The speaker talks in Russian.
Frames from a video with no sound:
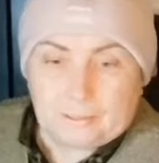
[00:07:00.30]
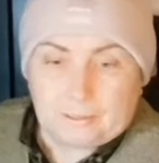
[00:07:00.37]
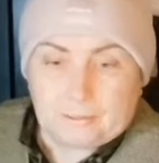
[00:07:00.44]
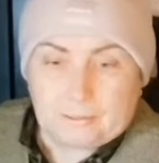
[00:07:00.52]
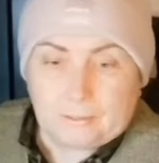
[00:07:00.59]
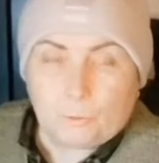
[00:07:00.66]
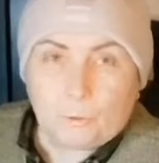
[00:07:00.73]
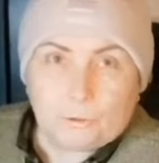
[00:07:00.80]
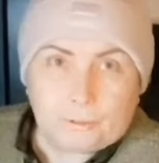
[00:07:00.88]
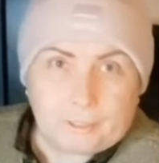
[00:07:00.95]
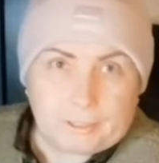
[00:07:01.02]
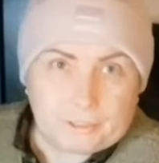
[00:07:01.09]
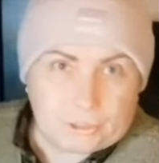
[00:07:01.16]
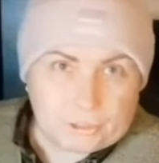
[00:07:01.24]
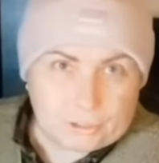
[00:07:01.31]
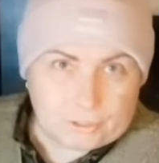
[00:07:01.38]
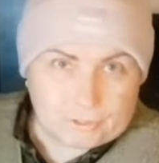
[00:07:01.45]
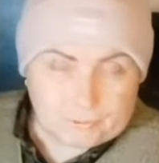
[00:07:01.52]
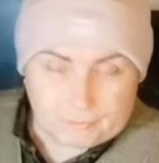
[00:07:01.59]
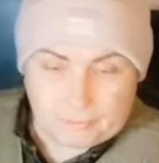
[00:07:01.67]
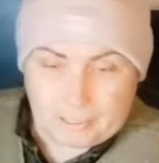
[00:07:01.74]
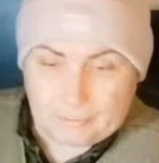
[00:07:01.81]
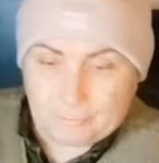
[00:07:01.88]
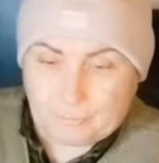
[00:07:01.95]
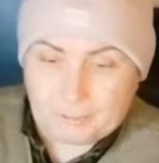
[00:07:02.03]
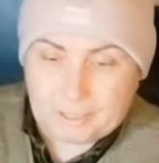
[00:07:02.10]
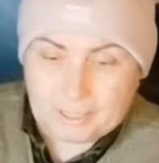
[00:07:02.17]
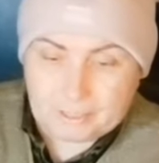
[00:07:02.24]
э, коттедж я
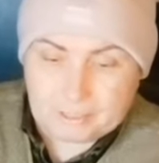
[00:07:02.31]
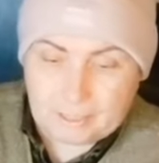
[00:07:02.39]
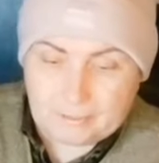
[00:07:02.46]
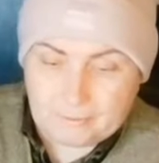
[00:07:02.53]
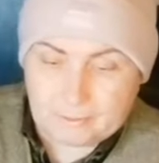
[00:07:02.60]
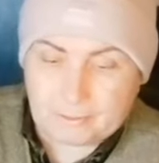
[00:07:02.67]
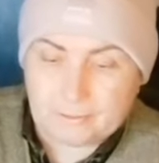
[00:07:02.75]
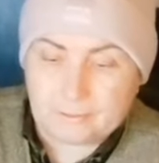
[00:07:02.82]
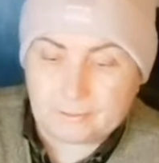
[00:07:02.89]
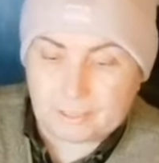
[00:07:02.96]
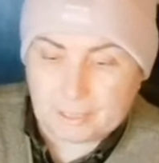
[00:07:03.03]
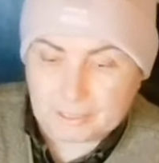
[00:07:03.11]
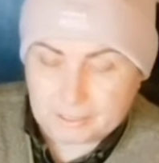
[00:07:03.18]
ему предоставила.